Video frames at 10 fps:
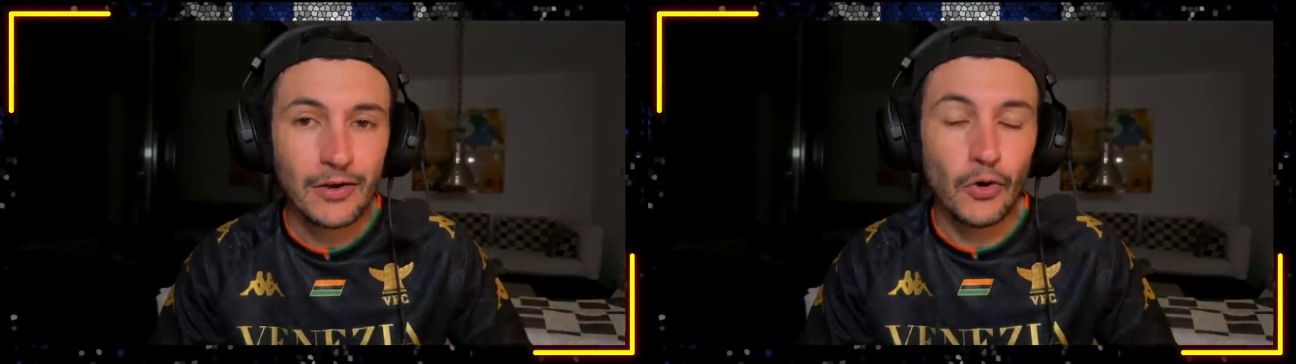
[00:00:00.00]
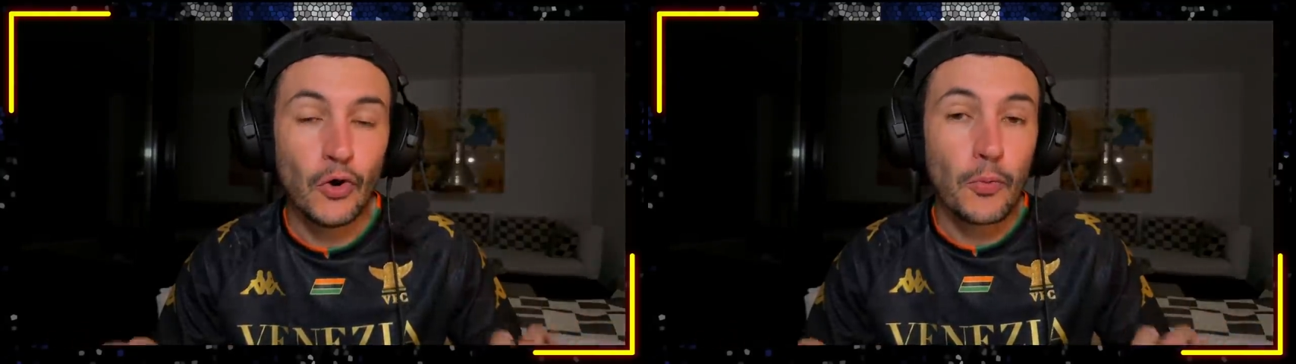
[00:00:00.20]

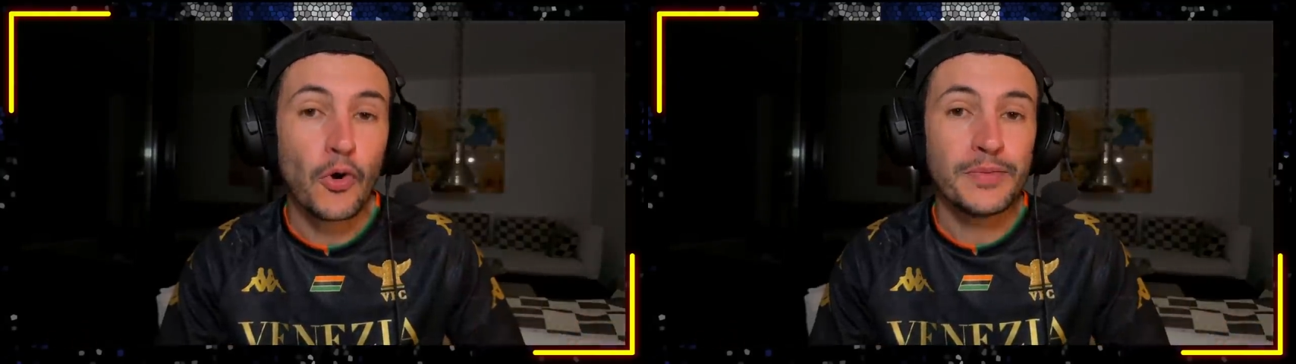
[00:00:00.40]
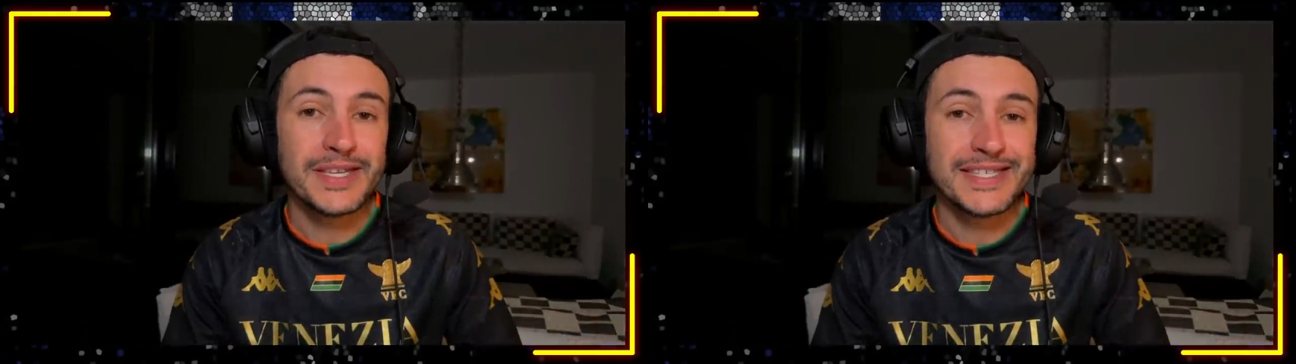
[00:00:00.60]
Le
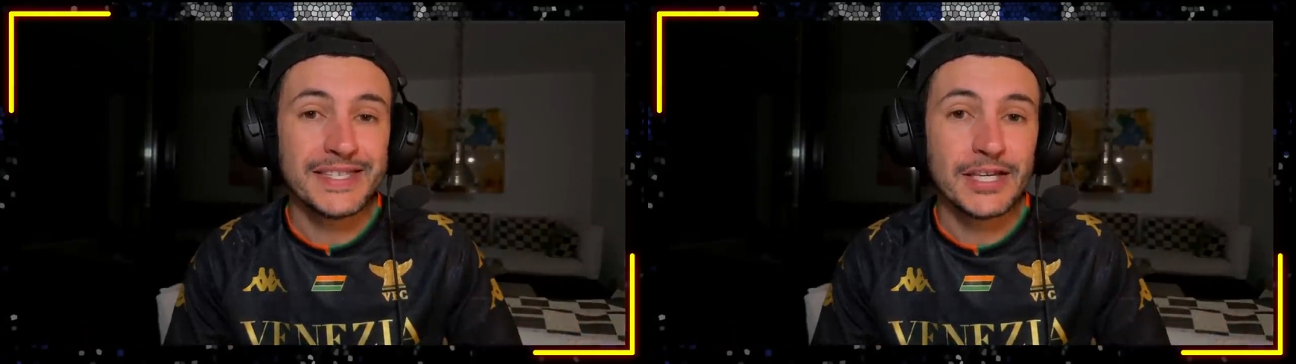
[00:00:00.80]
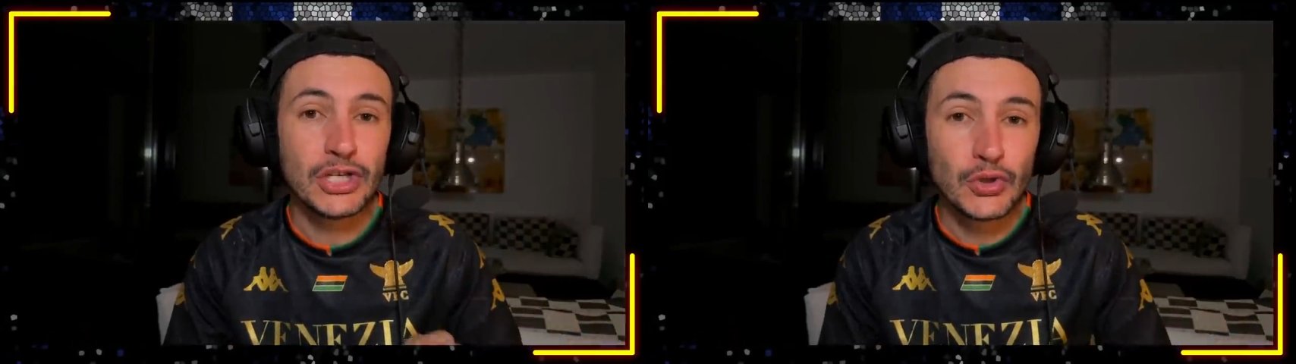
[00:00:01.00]
premier
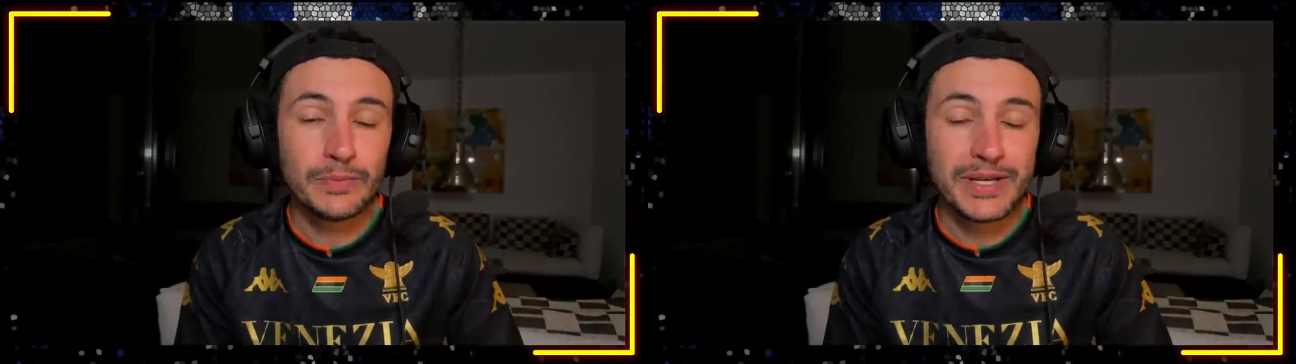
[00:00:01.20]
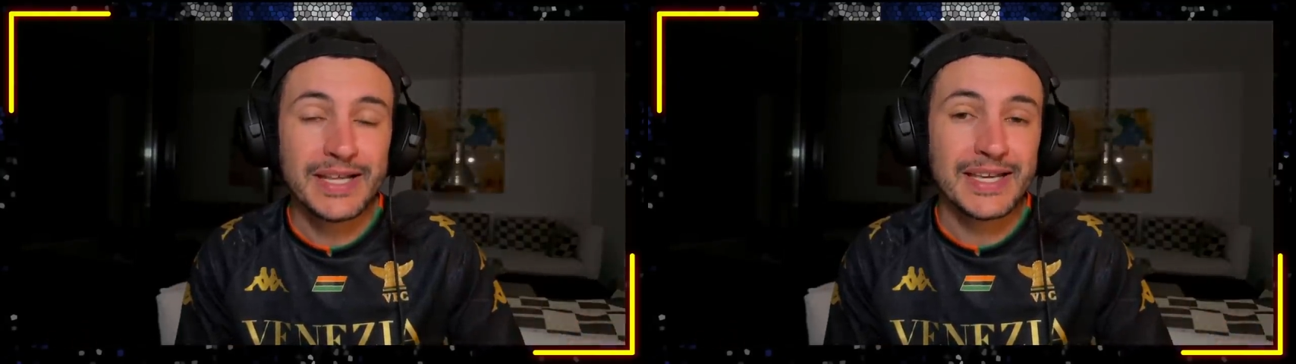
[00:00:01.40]
signé Jude
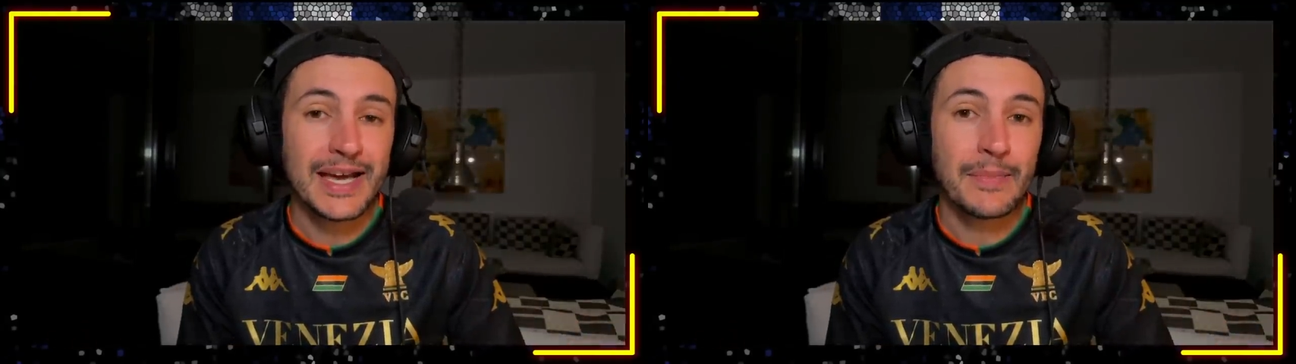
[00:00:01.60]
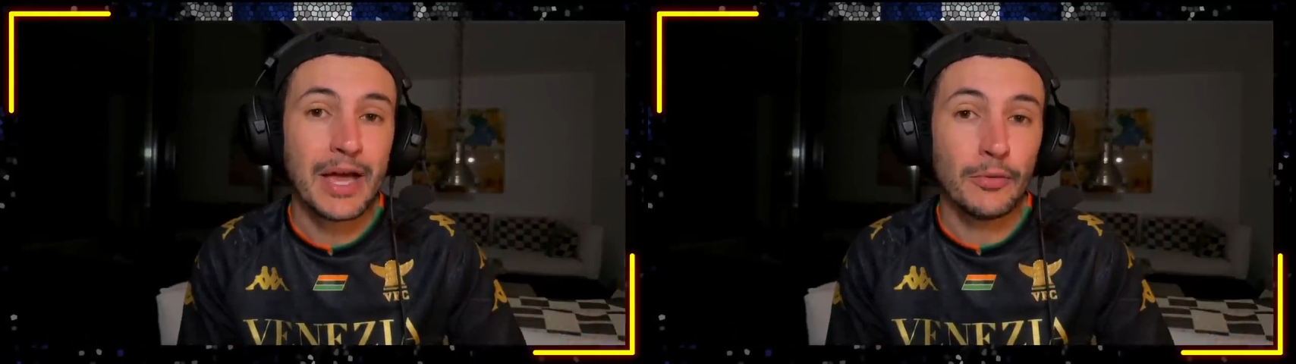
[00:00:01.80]

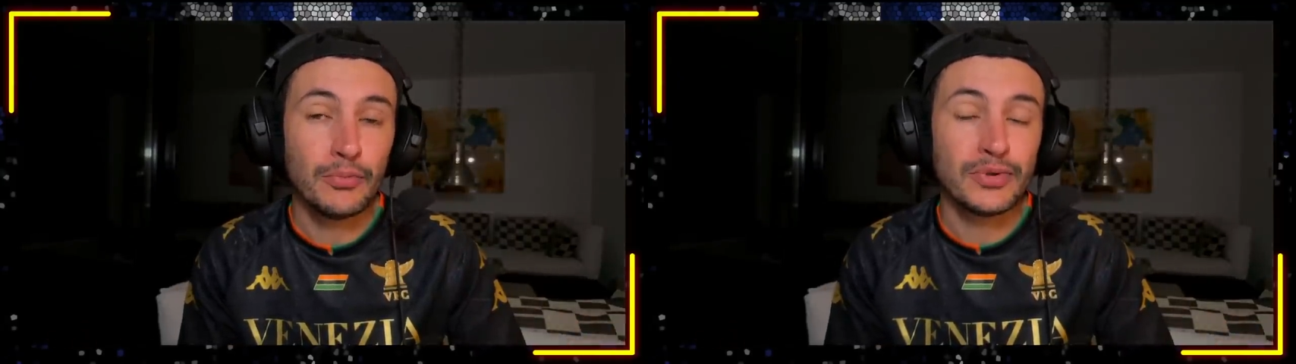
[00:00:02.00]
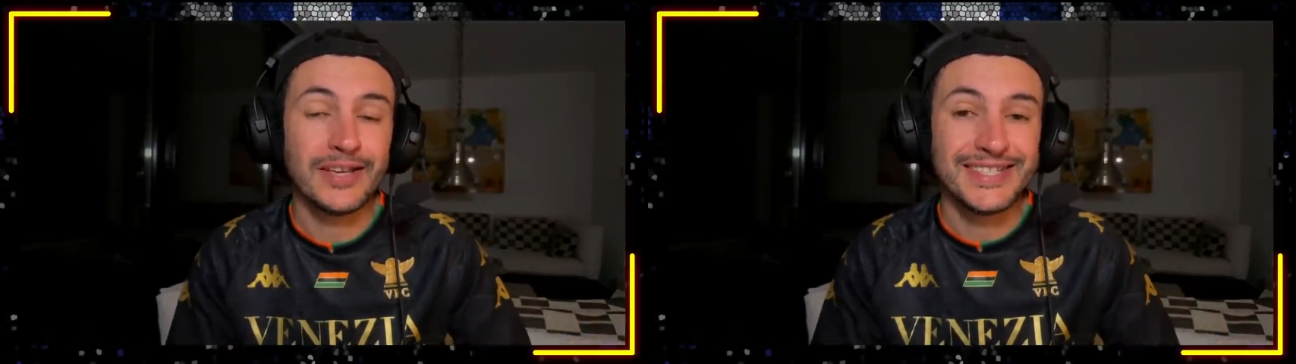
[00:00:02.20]
Bellingham, un
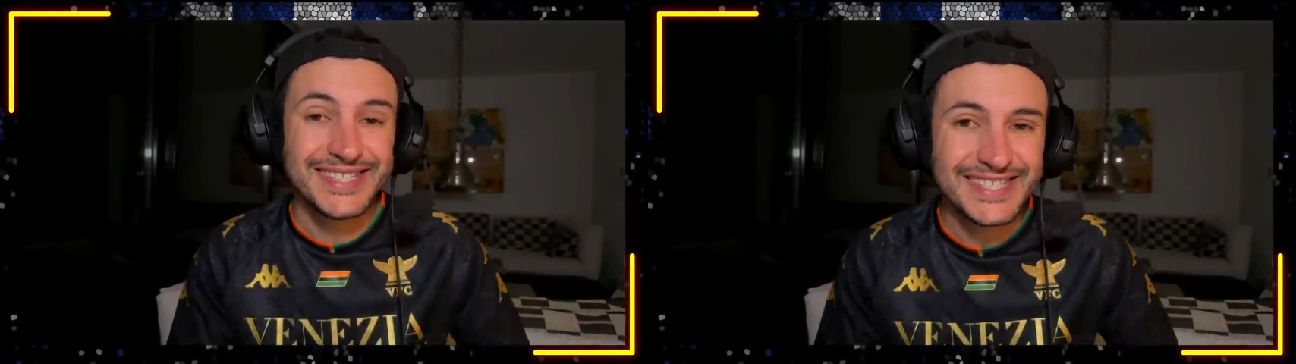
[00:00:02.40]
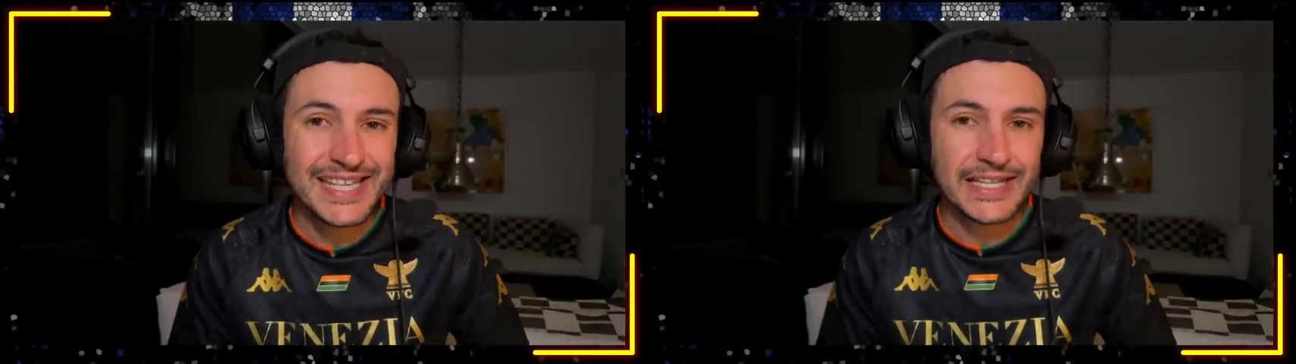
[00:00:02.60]
but
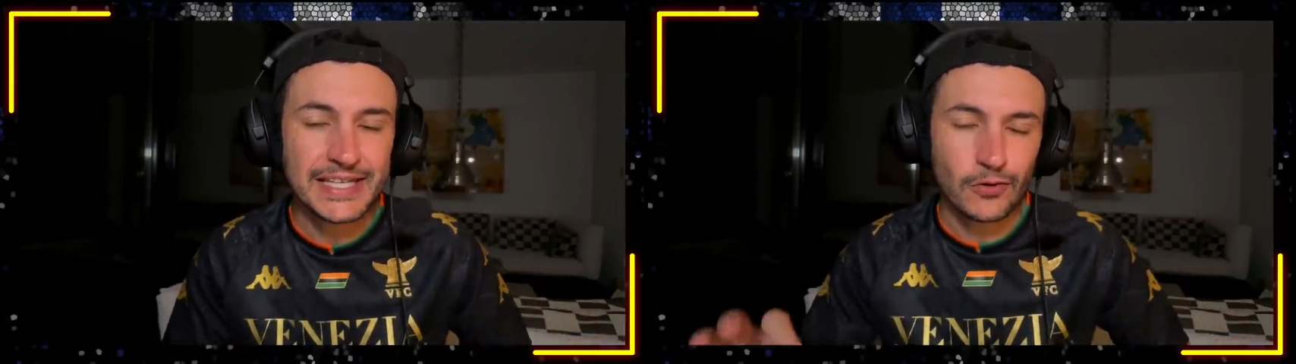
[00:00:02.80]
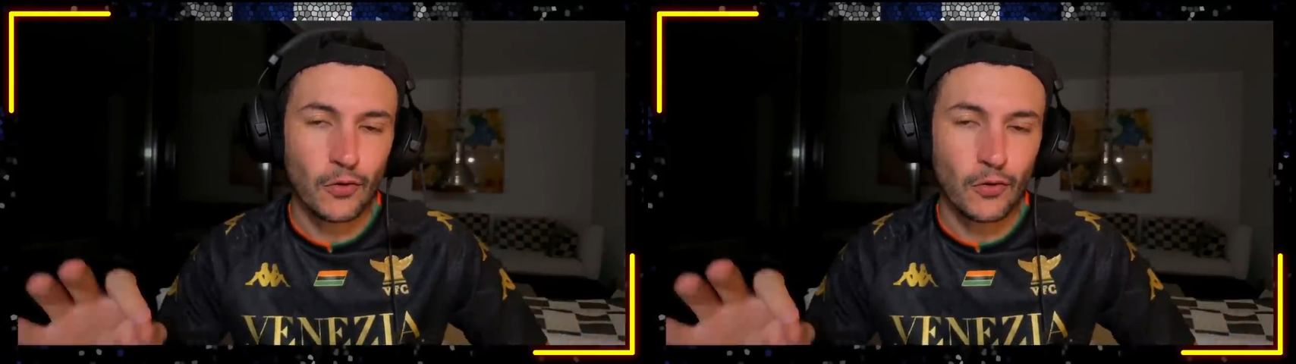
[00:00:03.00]
zidanesque,